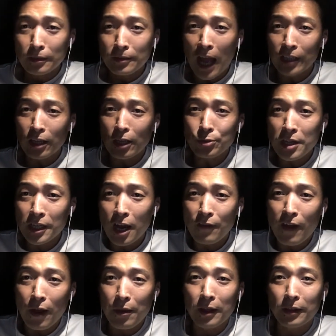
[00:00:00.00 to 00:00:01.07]
打到最高
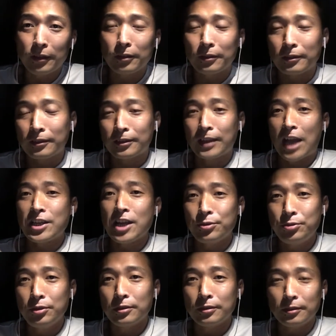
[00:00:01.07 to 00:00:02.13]
法院都打上
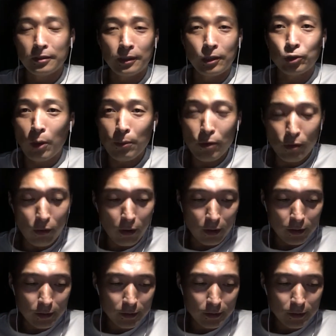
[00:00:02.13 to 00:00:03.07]
去都通不过，